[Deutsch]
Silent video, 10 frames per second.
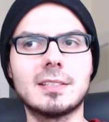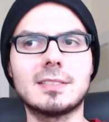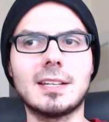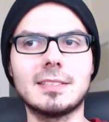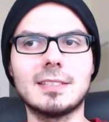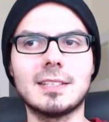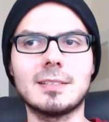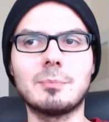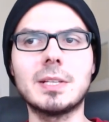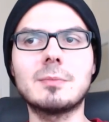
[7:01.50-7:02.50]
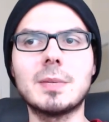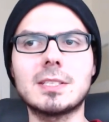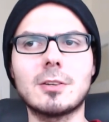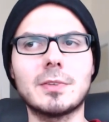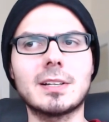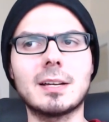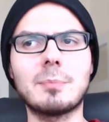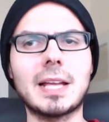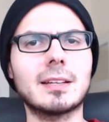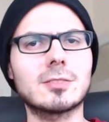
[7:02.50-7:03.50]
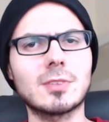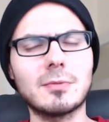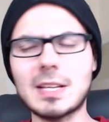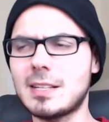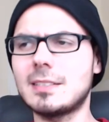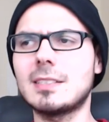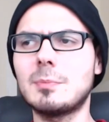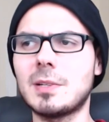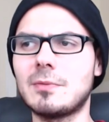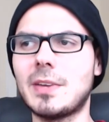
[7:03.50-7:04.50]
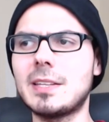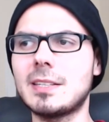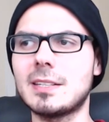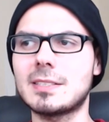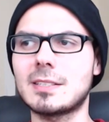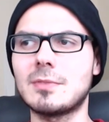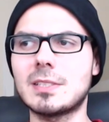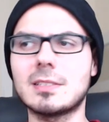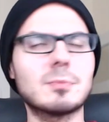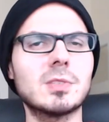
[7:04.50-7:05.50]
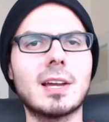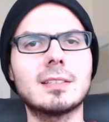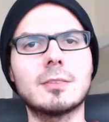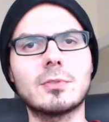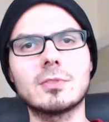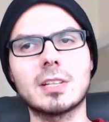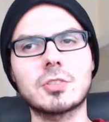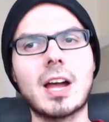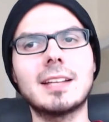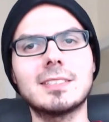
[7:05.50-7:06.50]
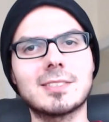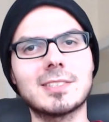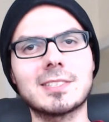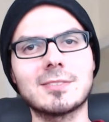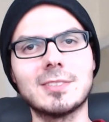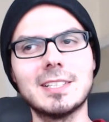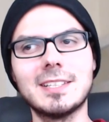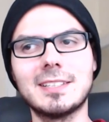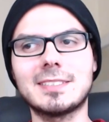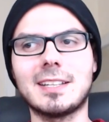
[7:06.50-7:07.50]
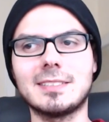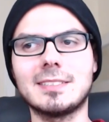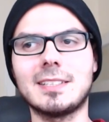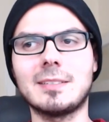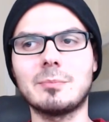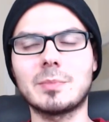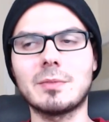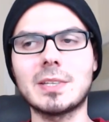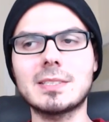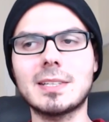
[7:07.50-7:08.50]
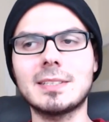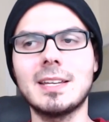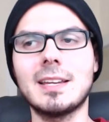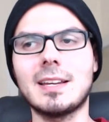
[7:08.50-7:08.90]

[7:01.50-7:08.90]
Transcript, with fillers: dann äh, bildmäßig auf irgendeinen Beitrag gezogen. Ich weiß leider nicht mehr, welcher es gewesen ist. Es Muss einer der frühen Uncharted oder so dann ähm, gewesen sein.